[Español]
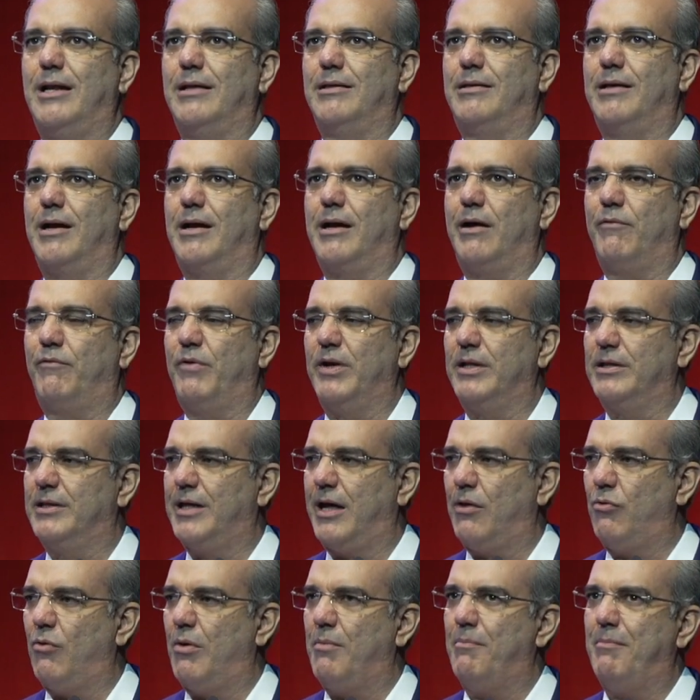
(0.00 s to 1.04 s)
que han
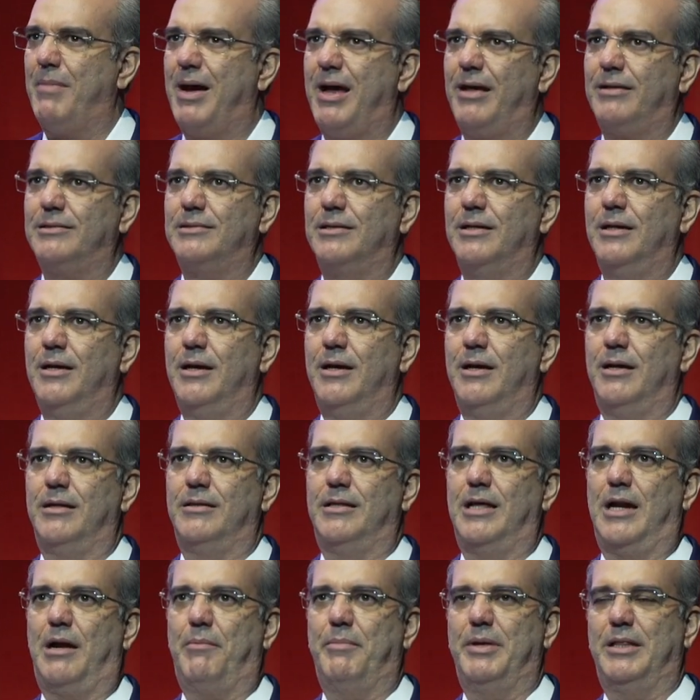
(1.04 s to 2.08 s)
afectado a más
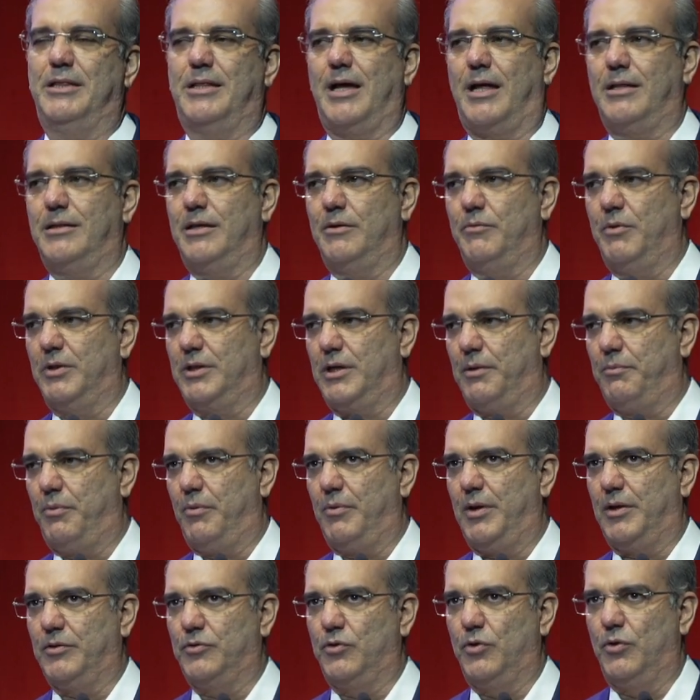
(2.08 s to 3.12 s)
de la mitad de nuestra
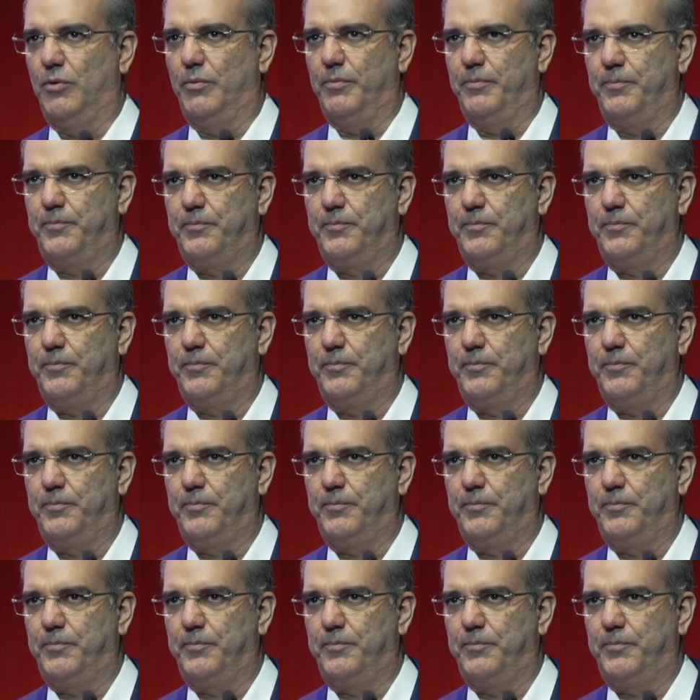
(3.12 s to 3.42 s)
población.